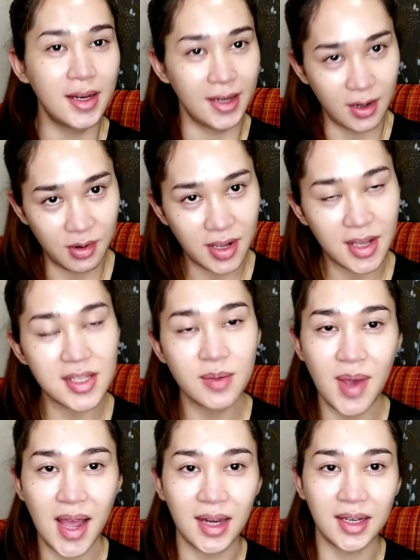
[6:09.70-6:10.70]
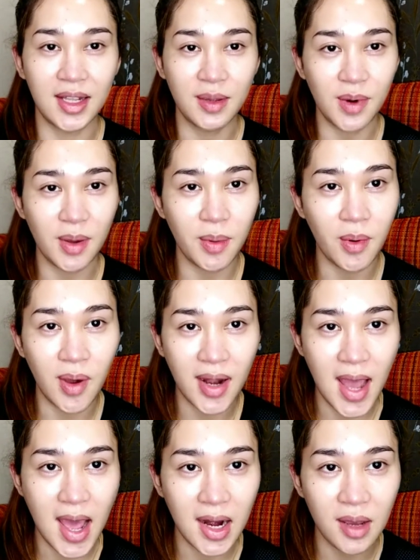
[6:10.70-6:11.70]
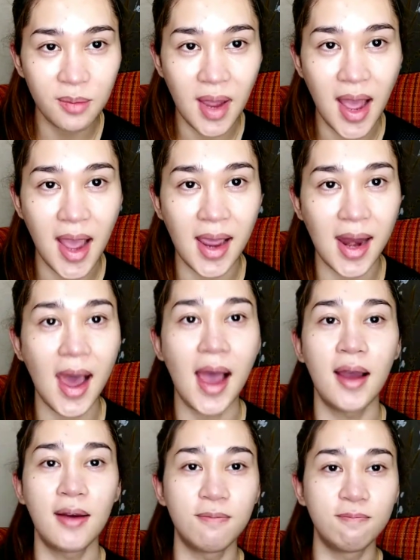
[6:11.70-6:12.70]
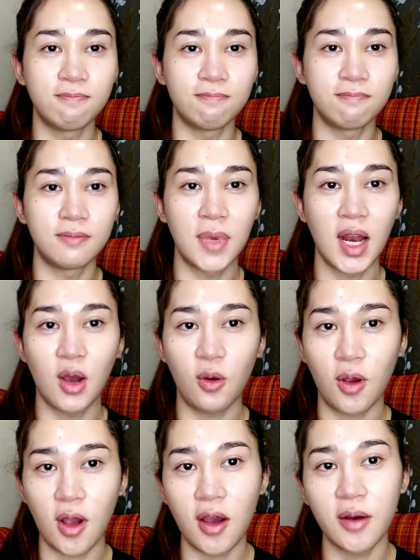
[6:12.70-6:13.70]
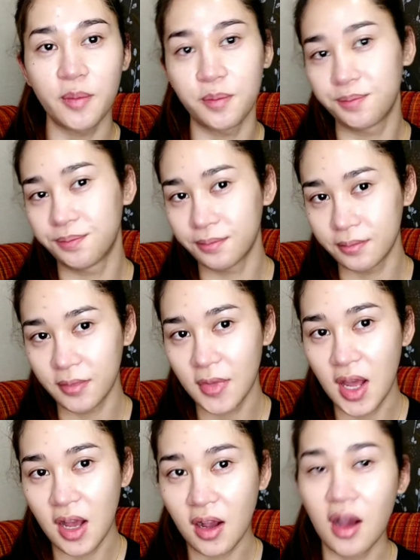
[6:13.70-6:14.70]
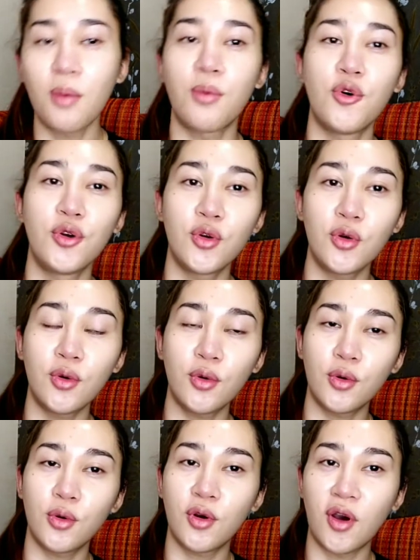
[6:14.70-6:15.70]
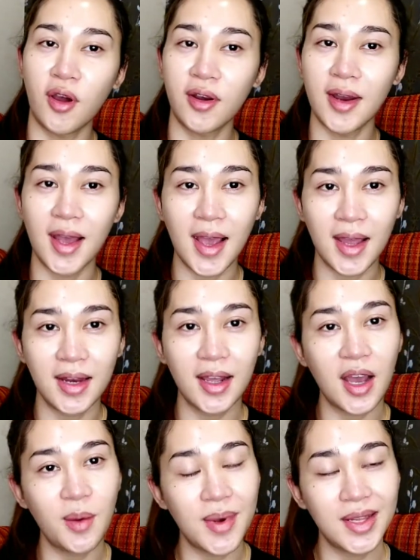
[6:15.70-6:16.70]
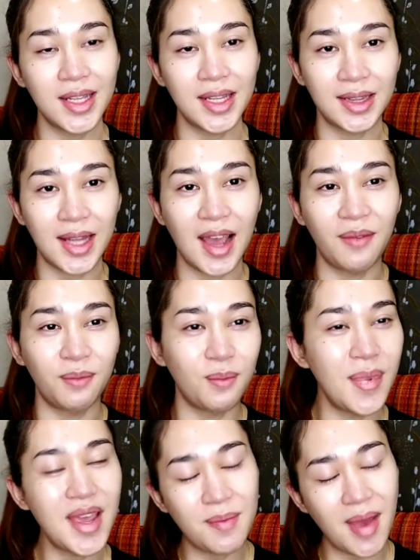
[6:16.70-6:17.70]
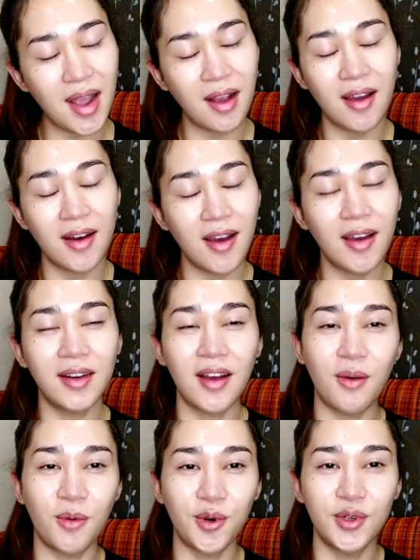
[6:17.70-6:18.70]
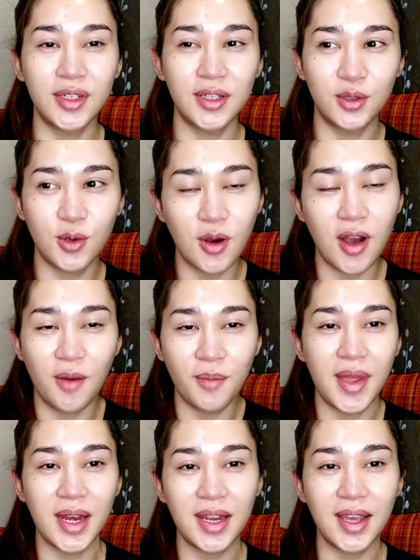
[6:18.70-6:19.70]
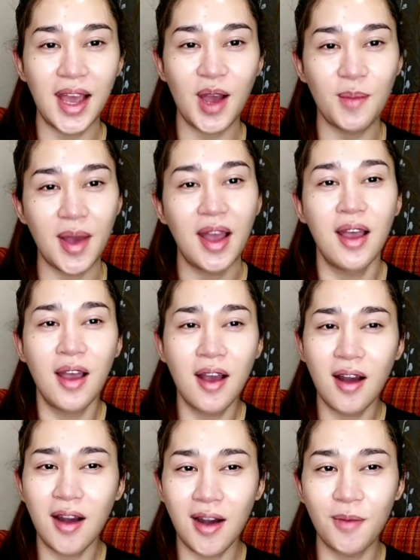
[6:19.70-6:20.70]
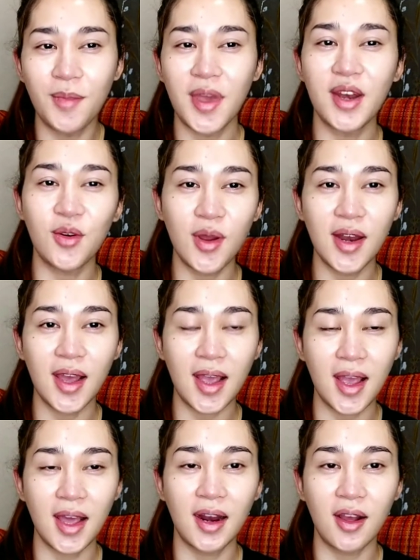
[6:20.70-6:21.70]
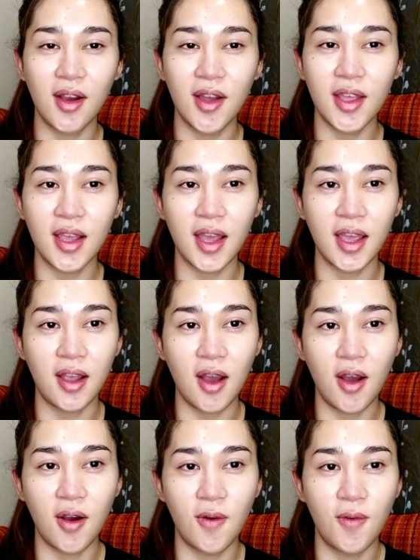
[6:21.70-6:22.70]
เดี๋ยวนี้ก็จะมาอัดคลิปแล้วเพราะว่าหน้าเริ่มหายละแล้วก็ขอบคุณทุกคนนะคะที่เข้ามาติดตามไม่มากก็น้อยขอบคุณทุกคอมเมนต์ที่เข้ามาคอมเมนต์ด้วยนะคะแล้วก็ยังไงก็